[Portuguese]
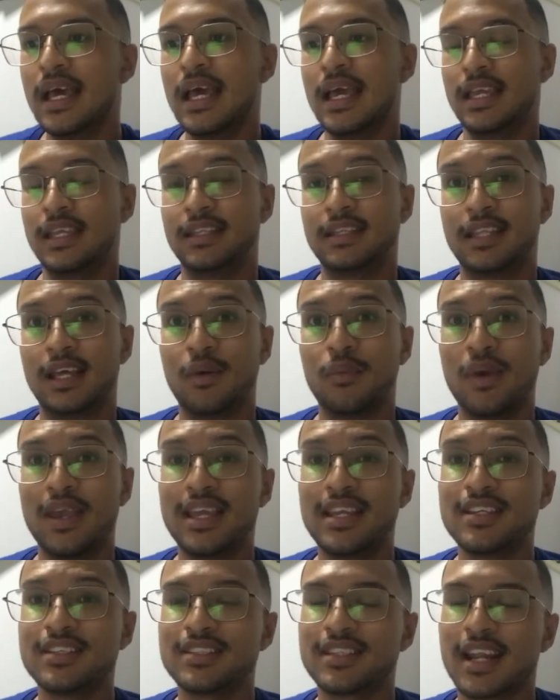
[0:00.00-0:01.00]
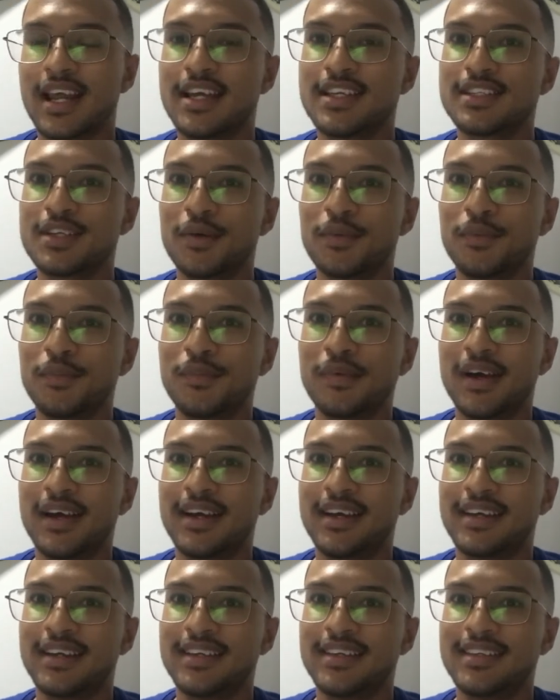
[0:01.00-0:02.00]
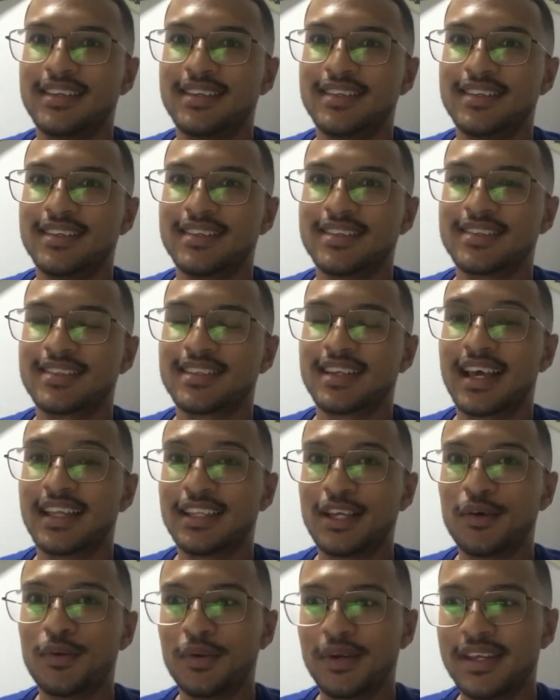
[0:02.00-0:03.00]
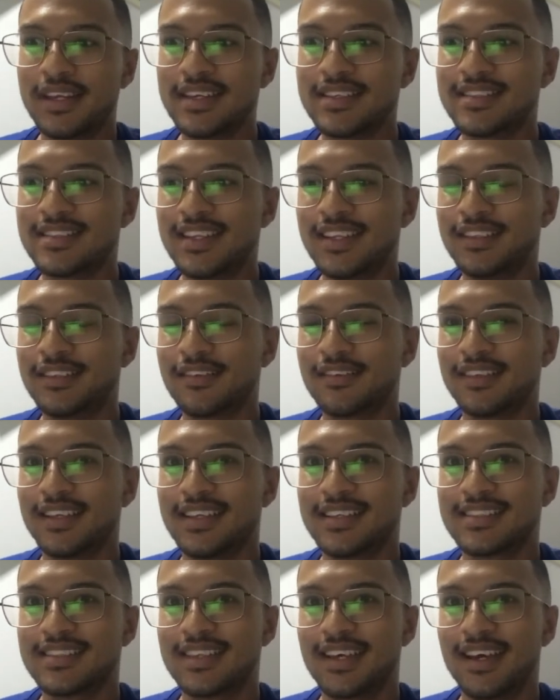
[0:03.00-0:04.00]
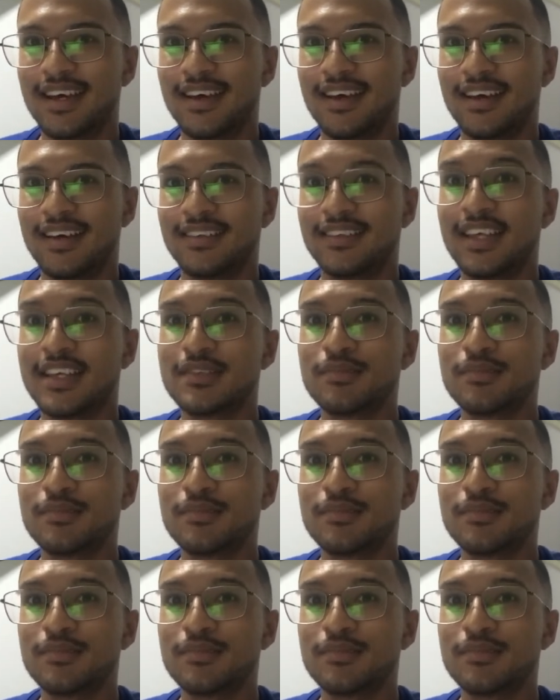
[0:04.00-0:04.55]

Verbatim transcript: Então eles trazem algumas categorias dentro dessa